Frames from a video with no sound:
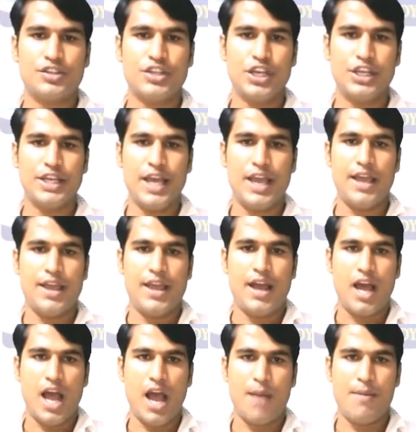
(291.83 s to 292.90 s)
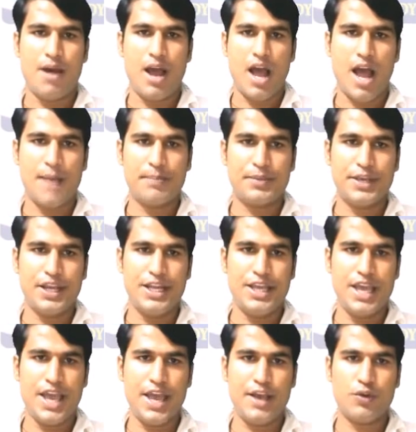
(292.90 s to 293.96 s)
ठीक है अब आपके
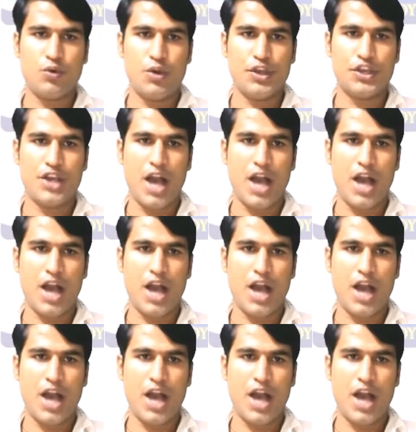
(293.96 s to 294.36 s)
लिए कोई